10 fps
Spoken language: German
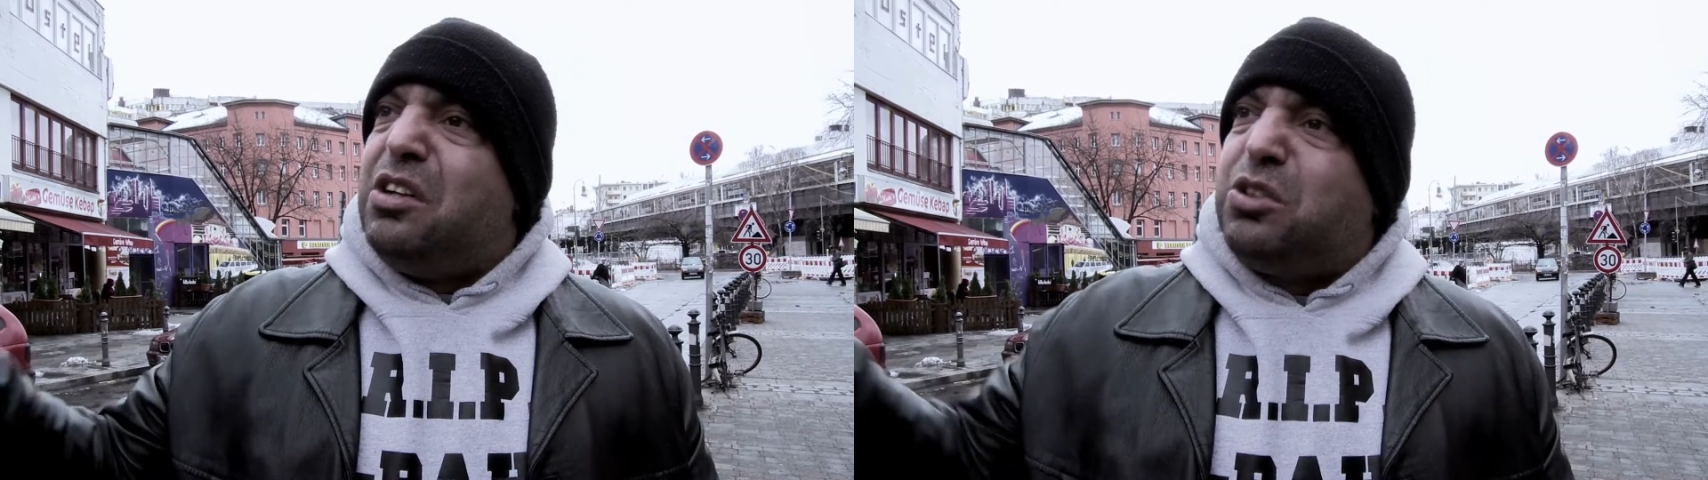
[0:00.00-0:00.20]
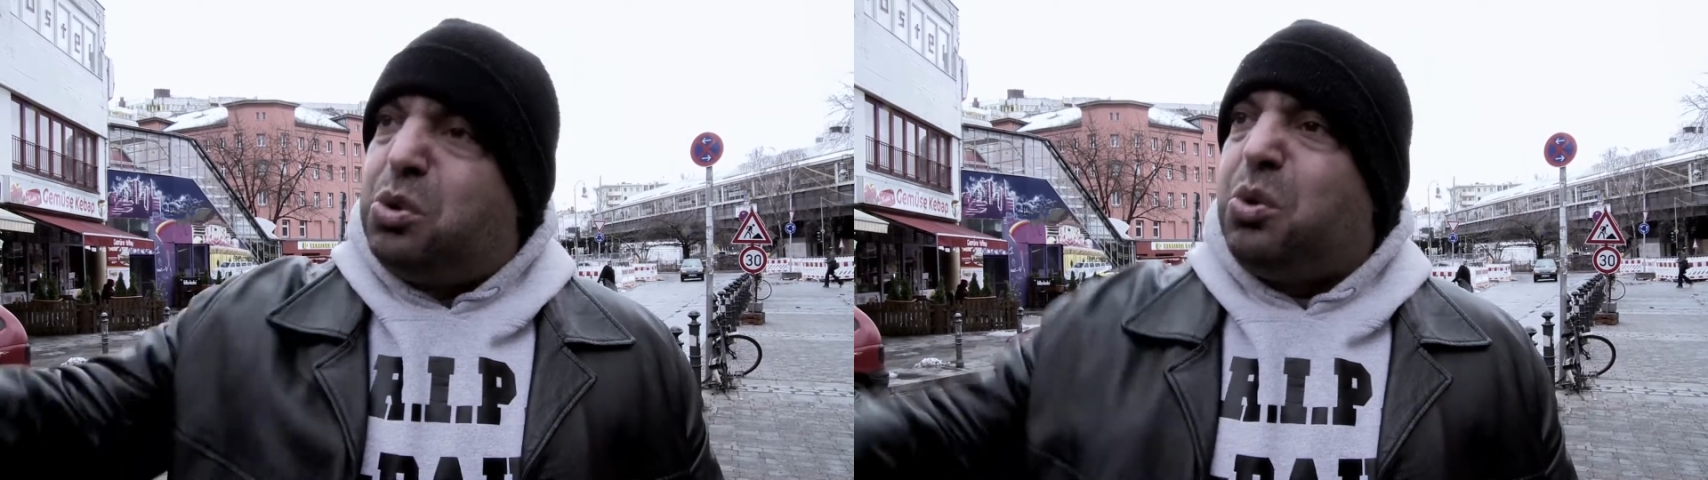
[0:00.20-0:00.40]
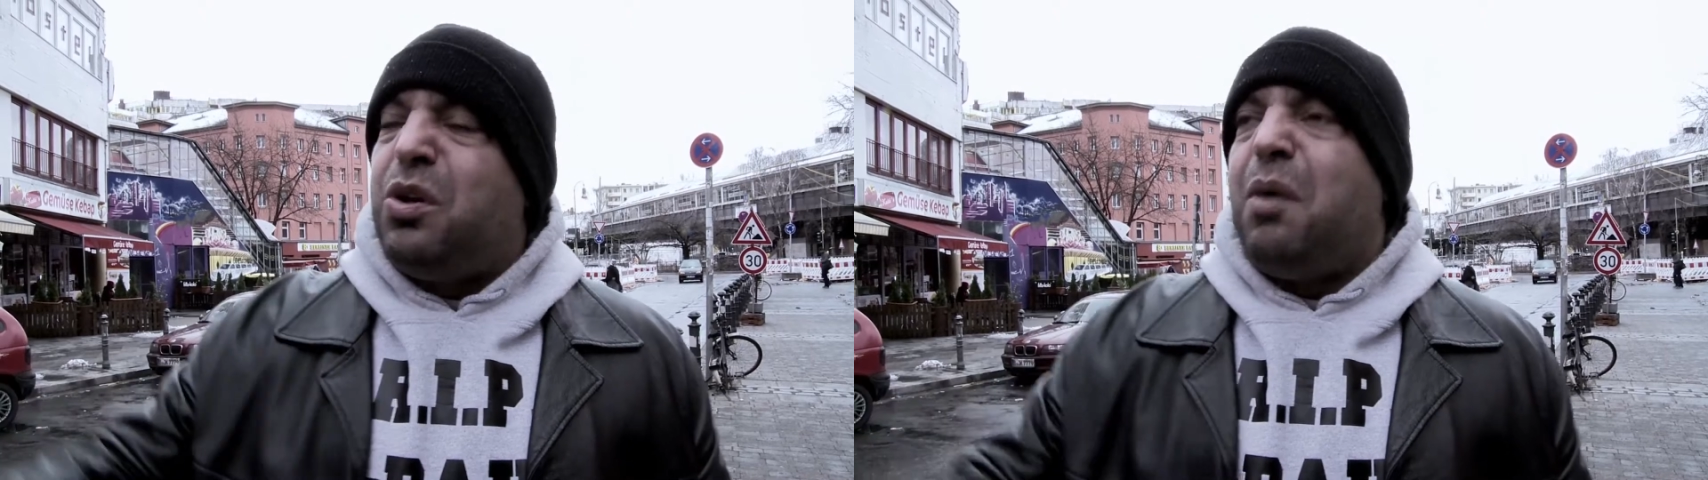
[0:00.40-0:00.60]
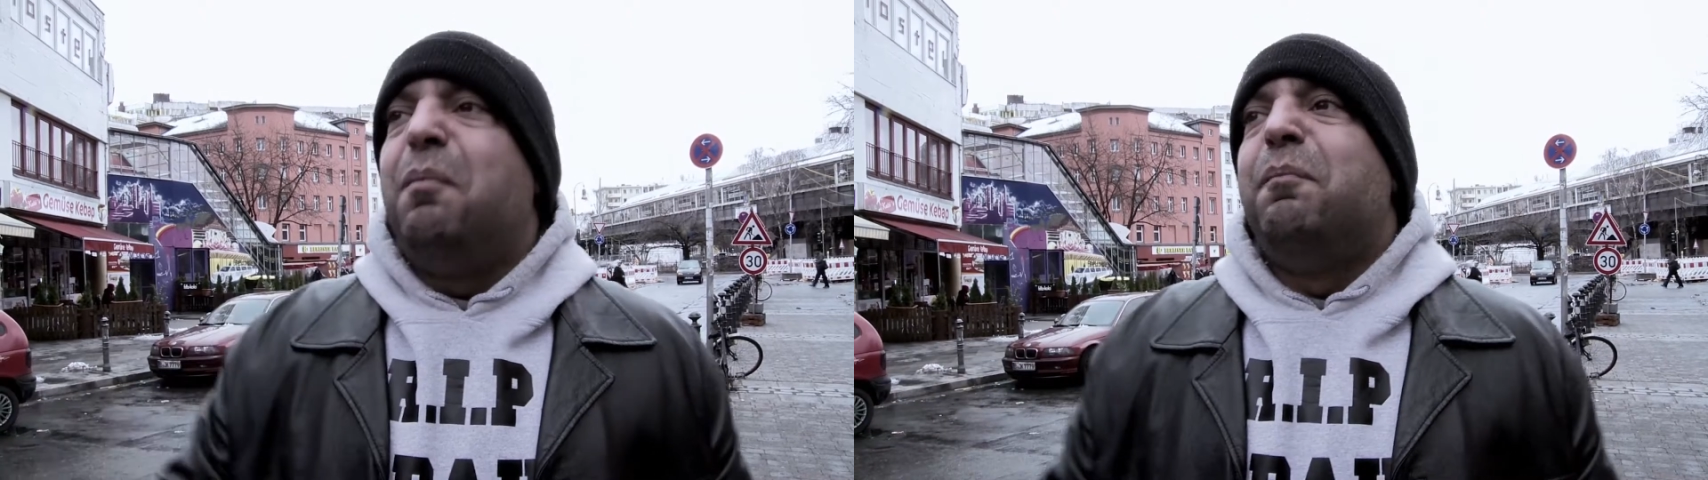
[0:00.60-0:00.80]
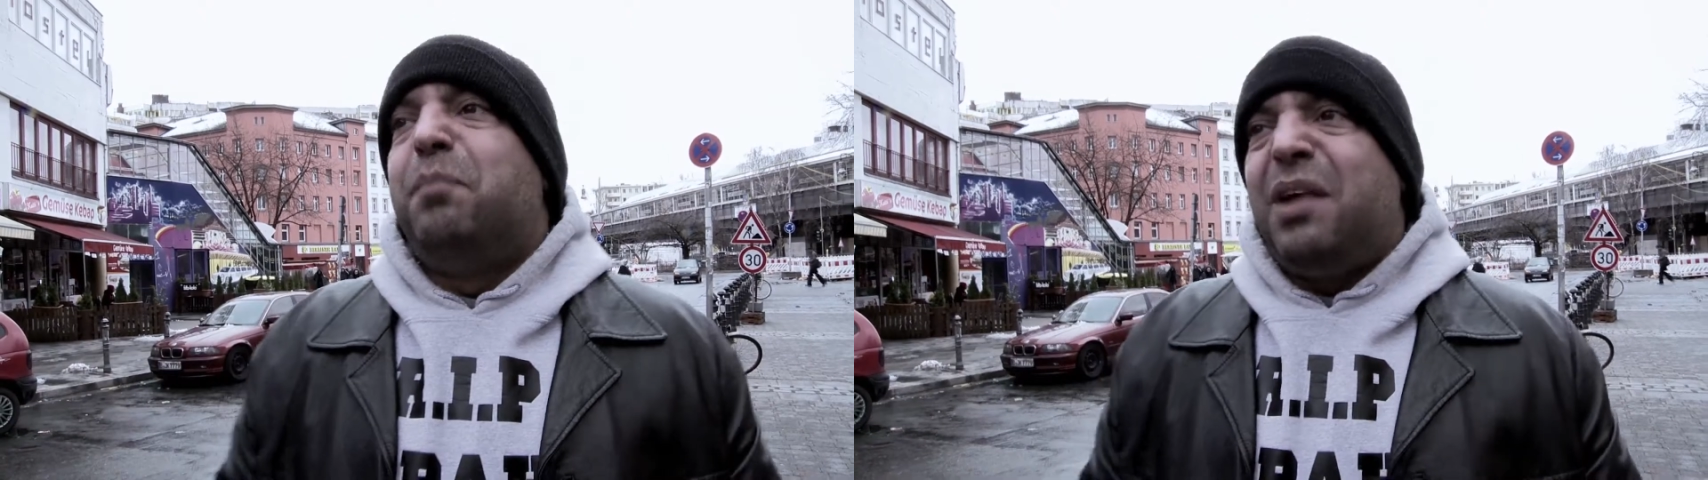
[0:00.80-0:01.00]
zugenommen.
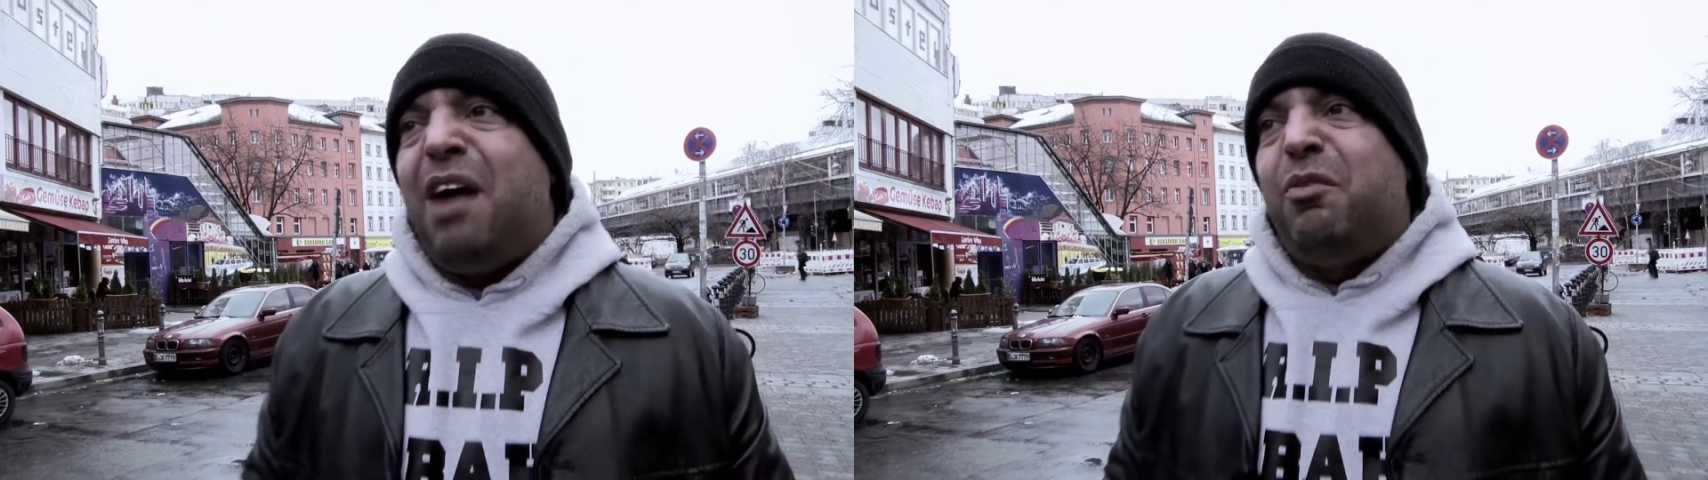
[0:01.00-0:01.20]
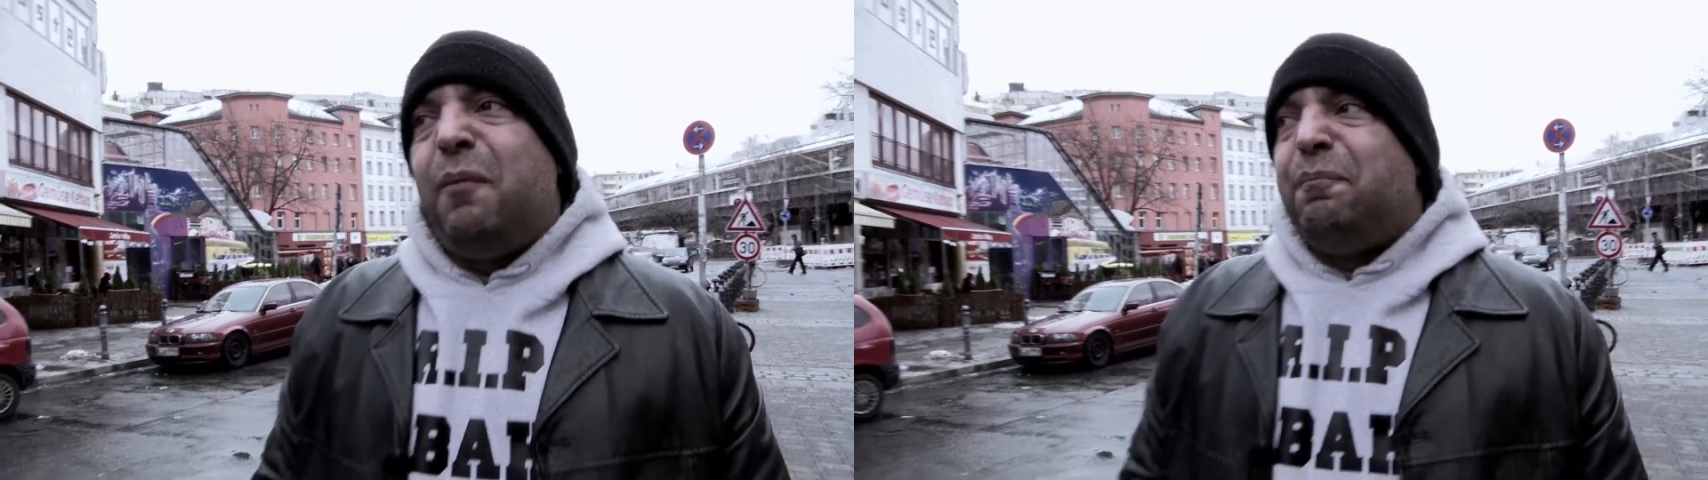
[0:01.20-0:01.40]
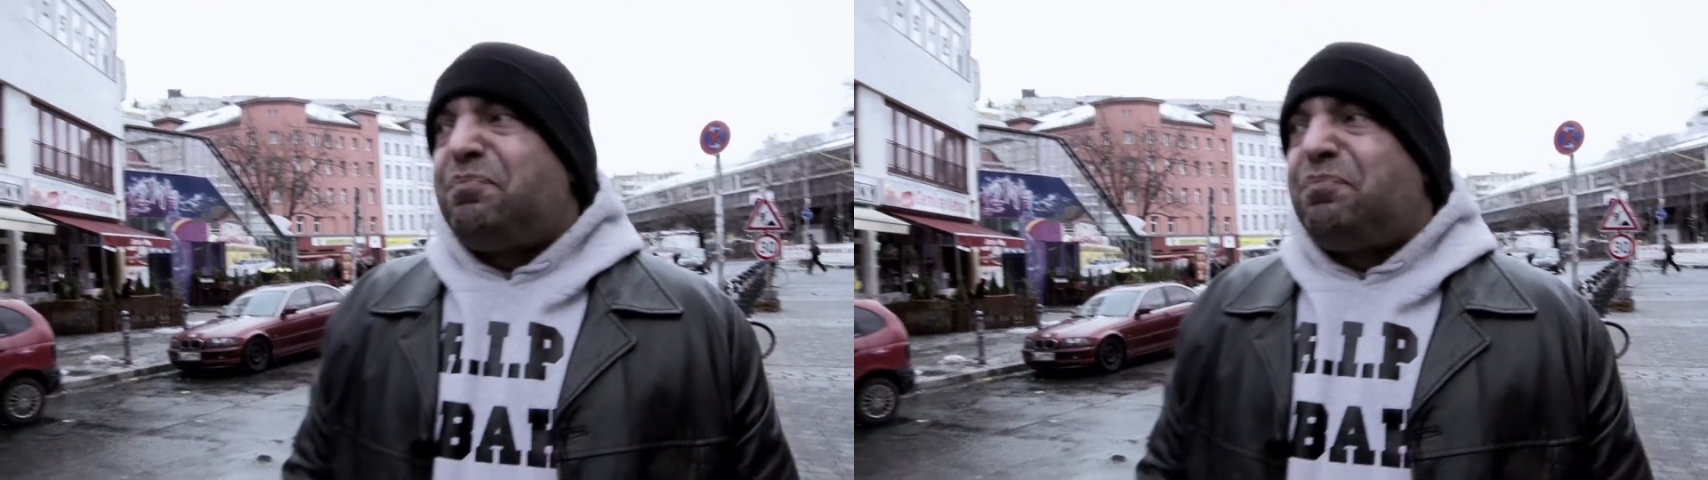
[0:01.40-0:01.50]
Bravo.